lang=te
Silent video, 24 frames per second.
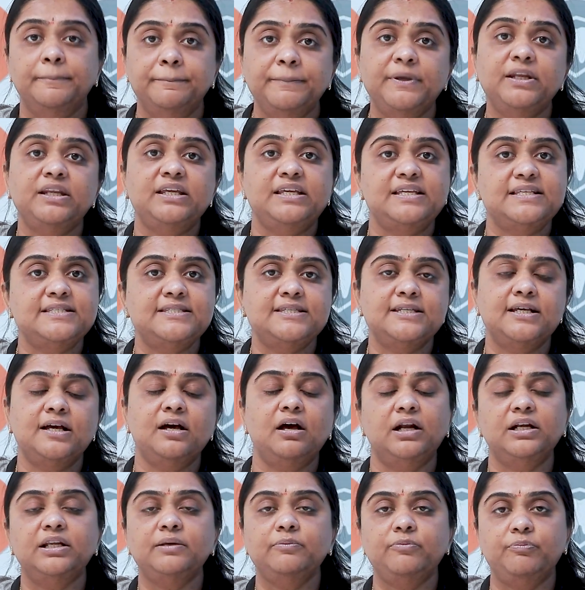మీరు ఈజీగా
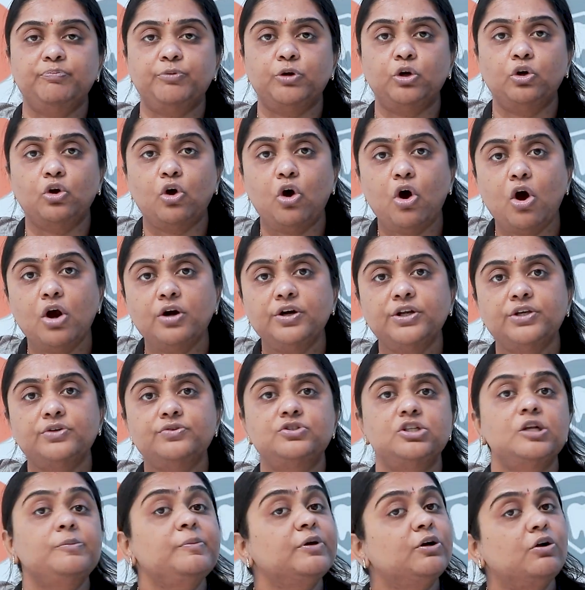అంటే ప్రొలాంగ్డ్
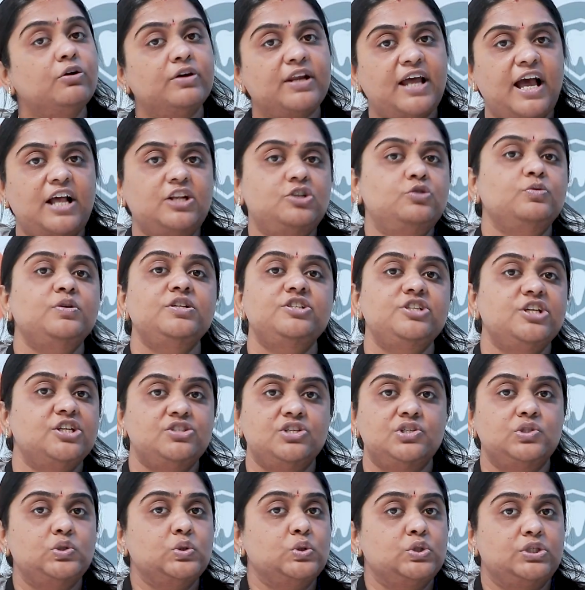యూస్లో మీకు గ్రాడ్యువల్
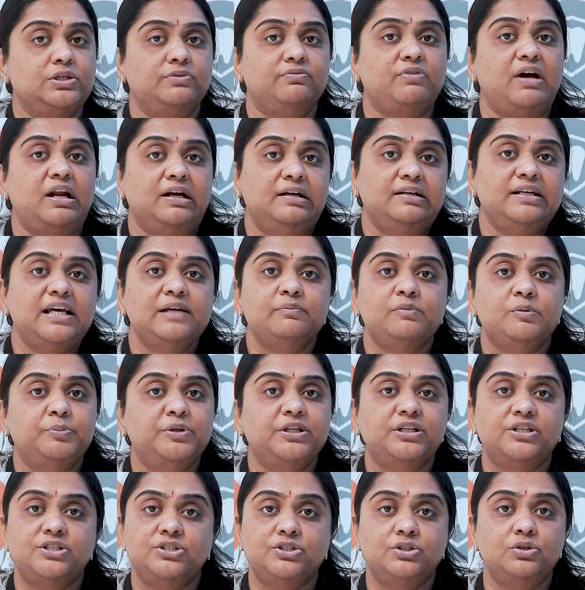చేంజెస్ ఉంటాయి వన్ టైం
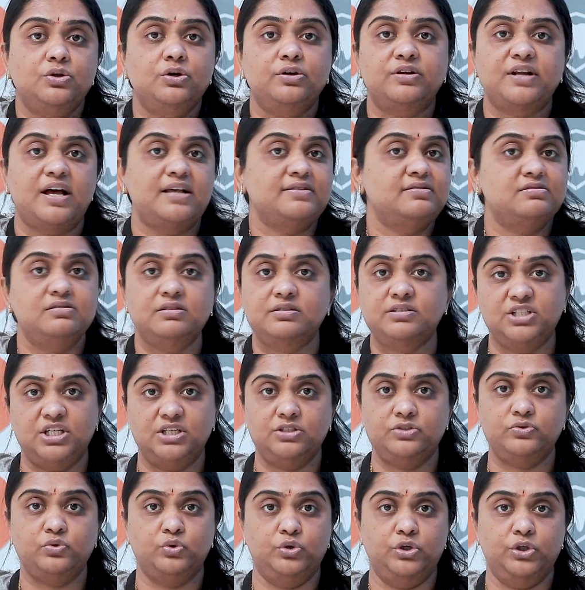అప్లికేషన్లో డ్రాస్టిక్
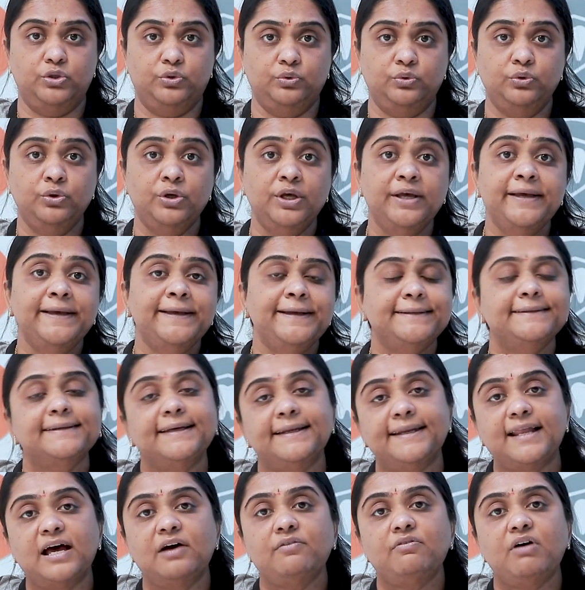చేంజ్ ఉండదు ఇది
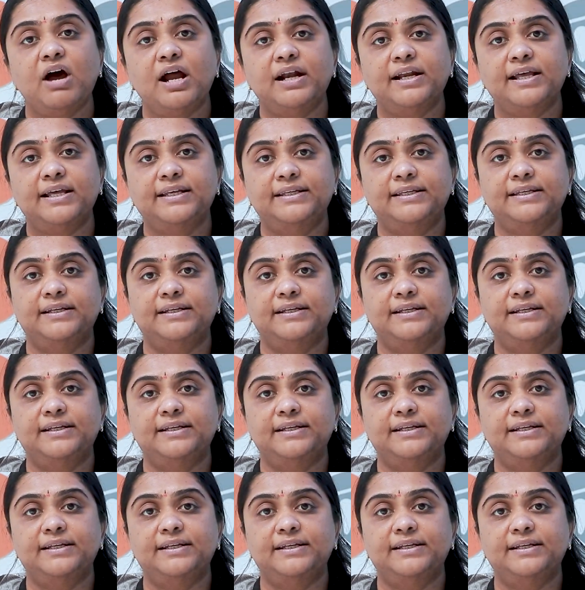ఎలా వాడాలి